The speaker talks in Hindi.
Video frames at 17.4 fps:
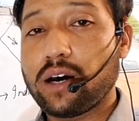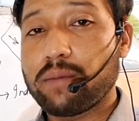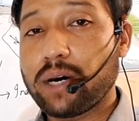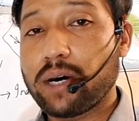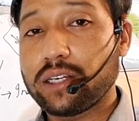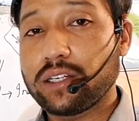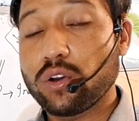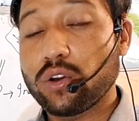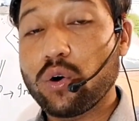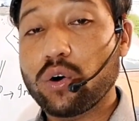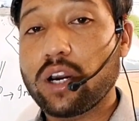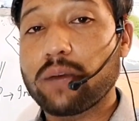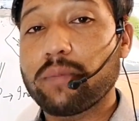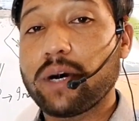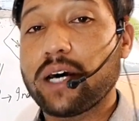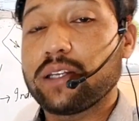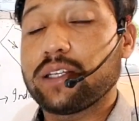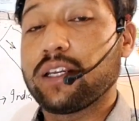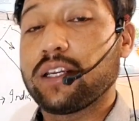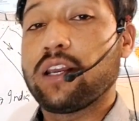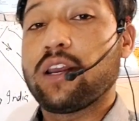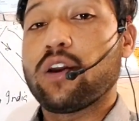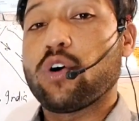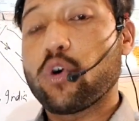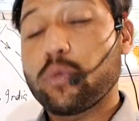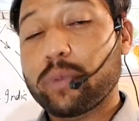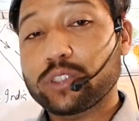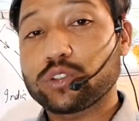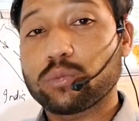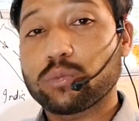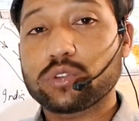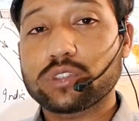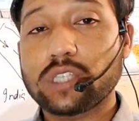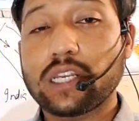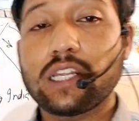हमारे लोग हमारे ऊपर
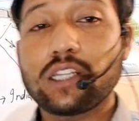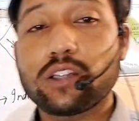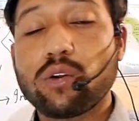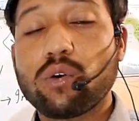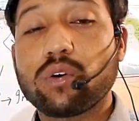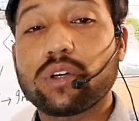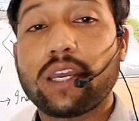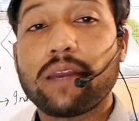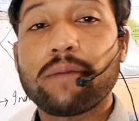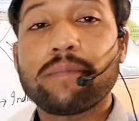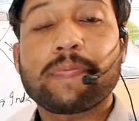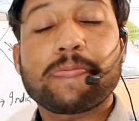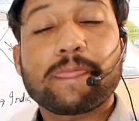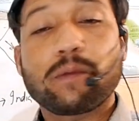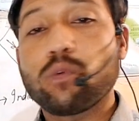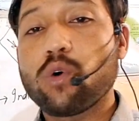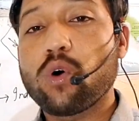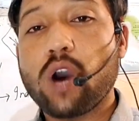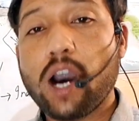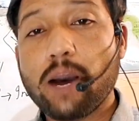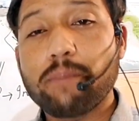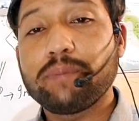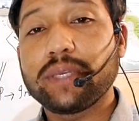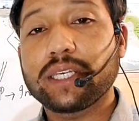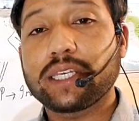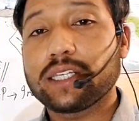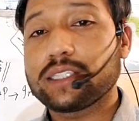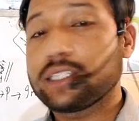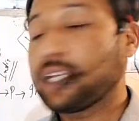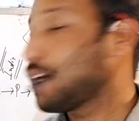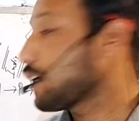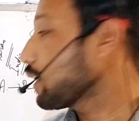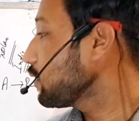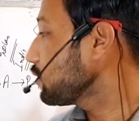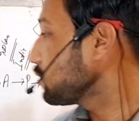जो मुसलत लोग हैं वो अब भी कहते
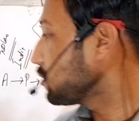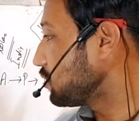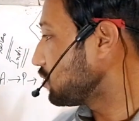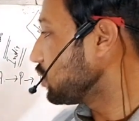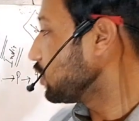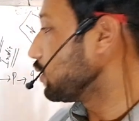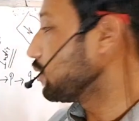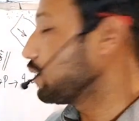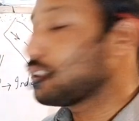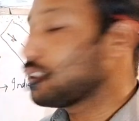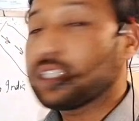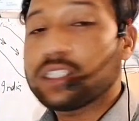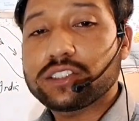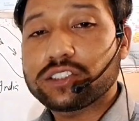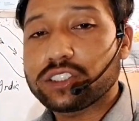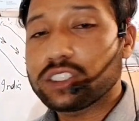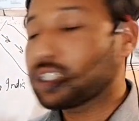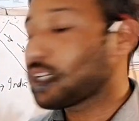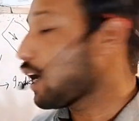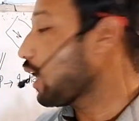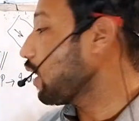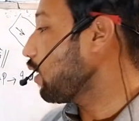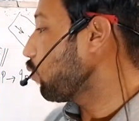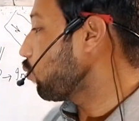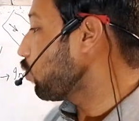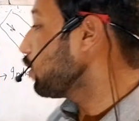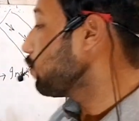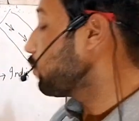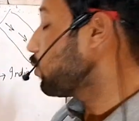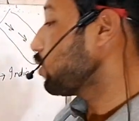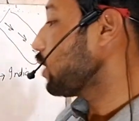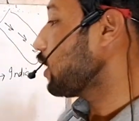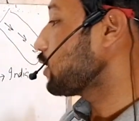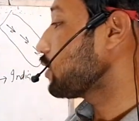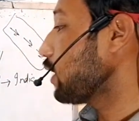हैं कि जी यानी जी का वर्ड बहुत